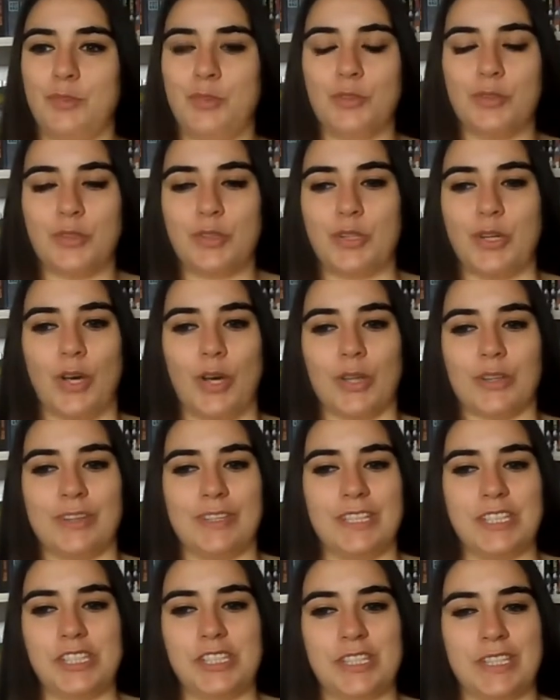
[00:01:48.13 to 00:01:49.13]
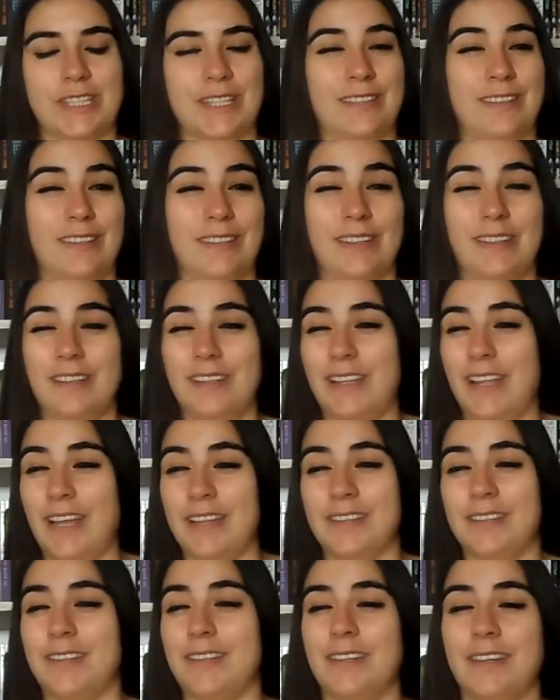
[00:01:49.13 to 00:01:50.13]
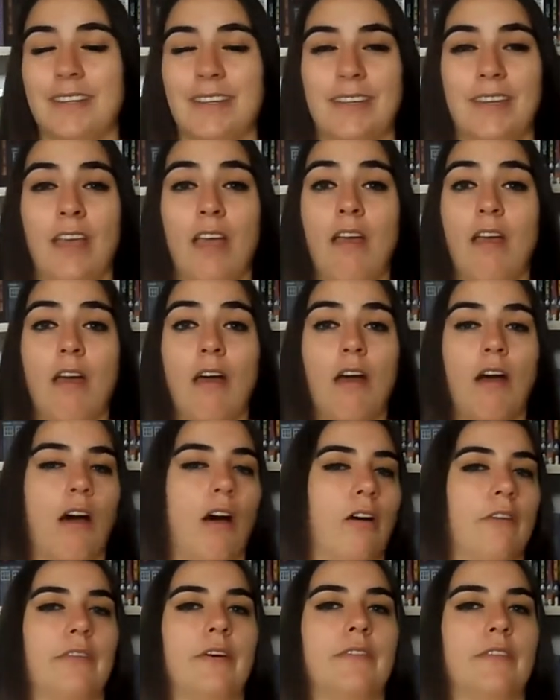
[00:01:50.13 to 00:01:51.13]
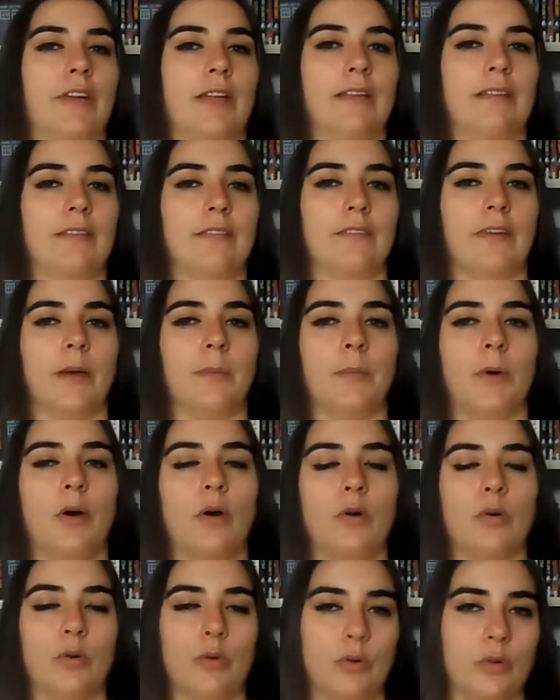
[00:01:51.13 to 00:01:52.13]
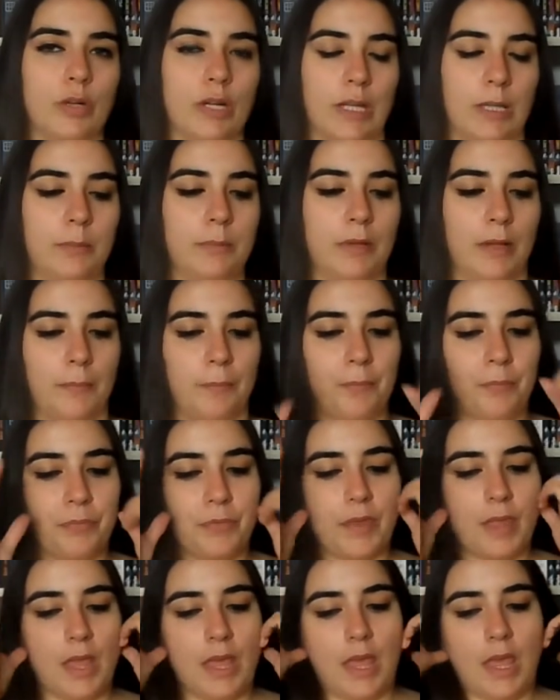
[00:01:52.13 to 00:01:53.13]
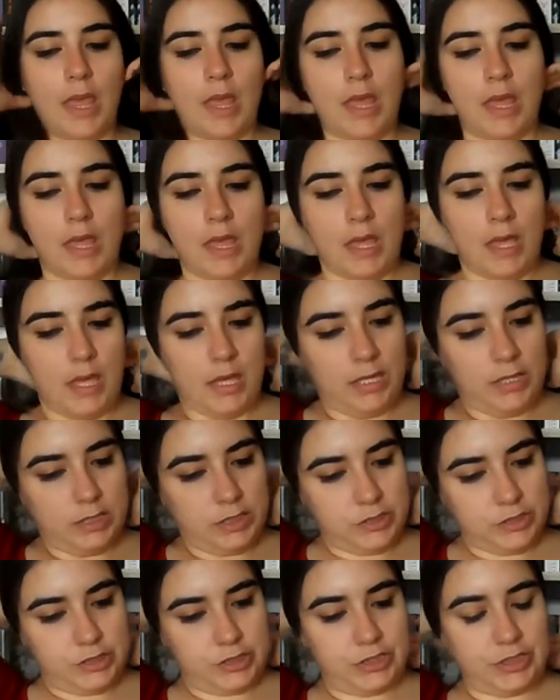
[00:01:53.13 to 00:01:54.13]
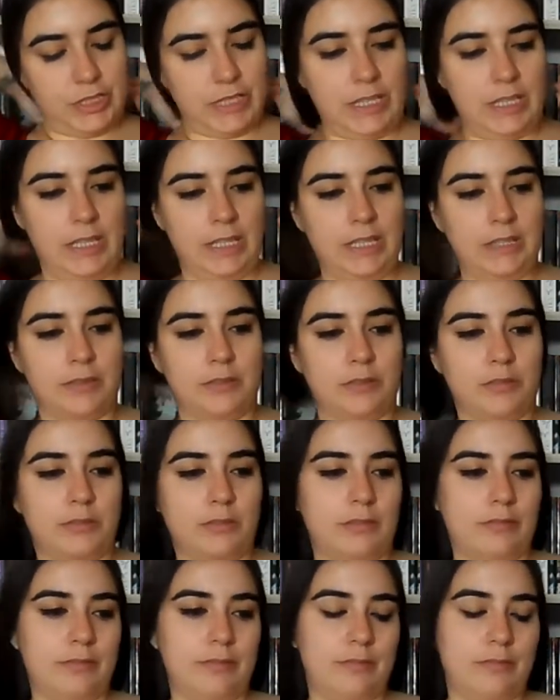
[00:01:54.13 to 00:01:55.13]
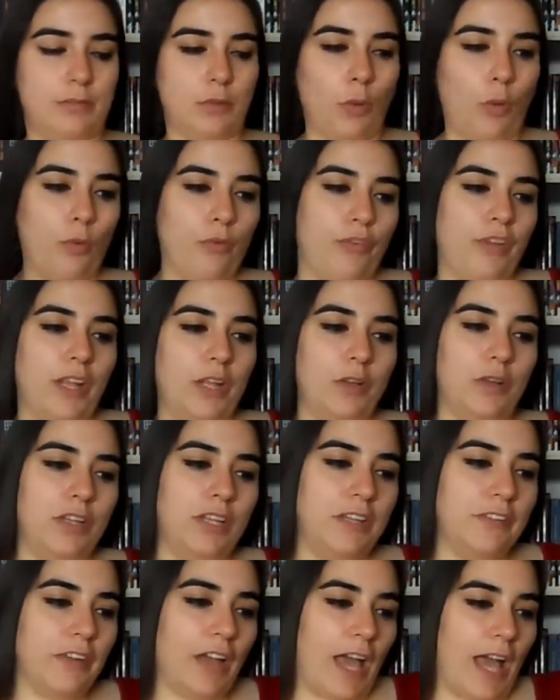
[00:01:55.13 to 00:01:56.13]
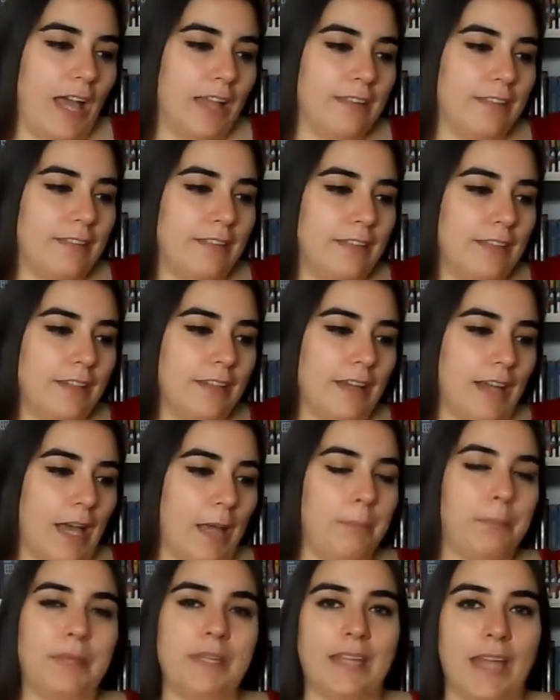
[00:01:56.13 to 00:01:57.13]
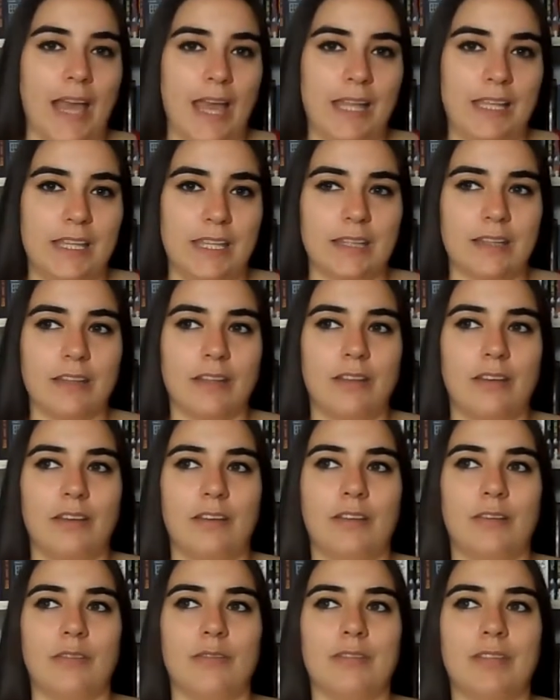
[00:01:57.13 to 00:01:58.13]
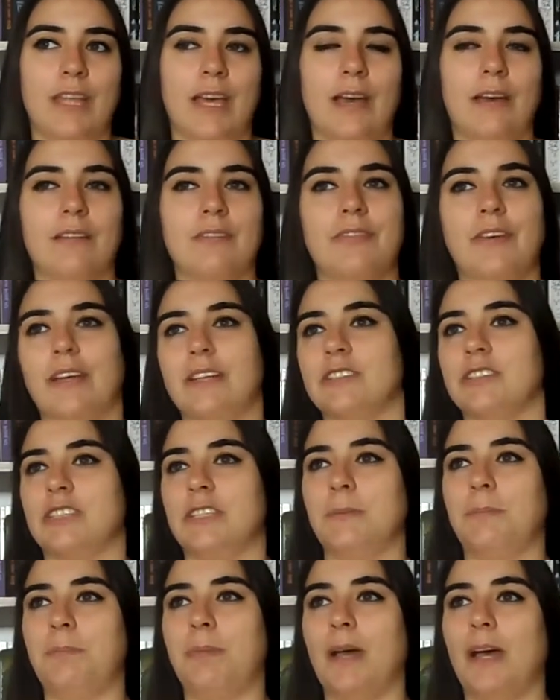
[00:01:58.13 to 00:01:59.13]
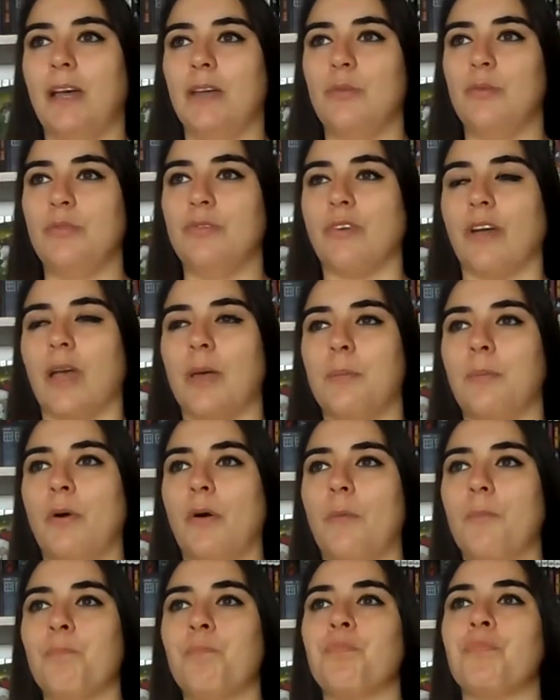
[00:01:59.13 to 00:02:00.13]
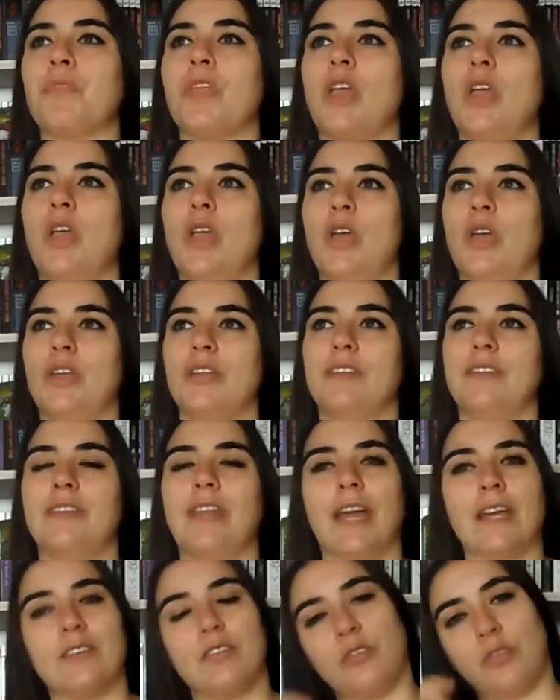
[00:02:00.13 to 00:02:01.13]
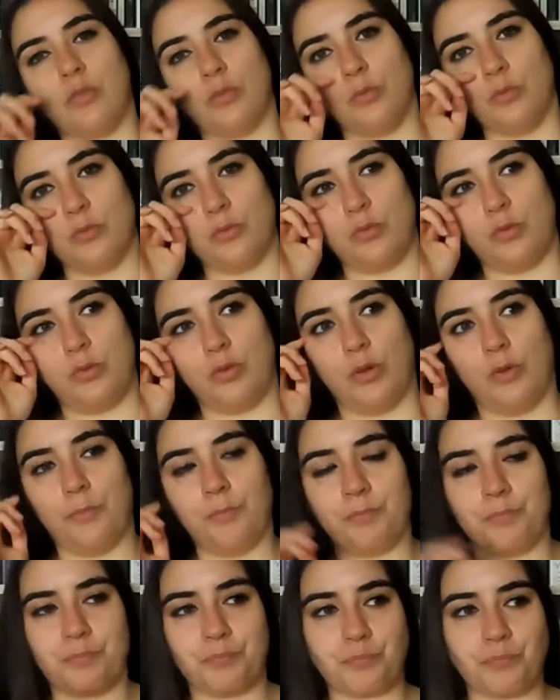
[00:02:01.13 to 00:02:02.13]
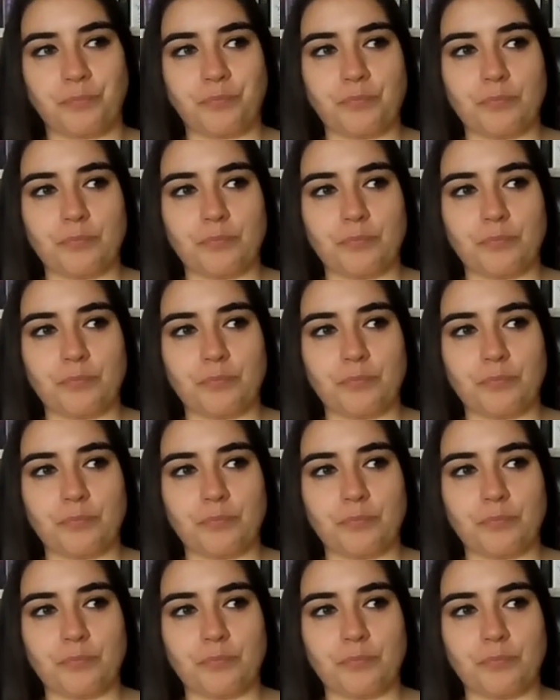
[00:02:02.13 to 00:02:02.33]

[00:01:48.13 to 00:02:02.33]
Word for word: de corps déchiquetés, lacérés. Enfin voilà, c'est vraiment horrible. J'ai Trouver le livre assez rapide à lire. Euh, on a, enfin, j'ai pas eu vraiment d'action dedans.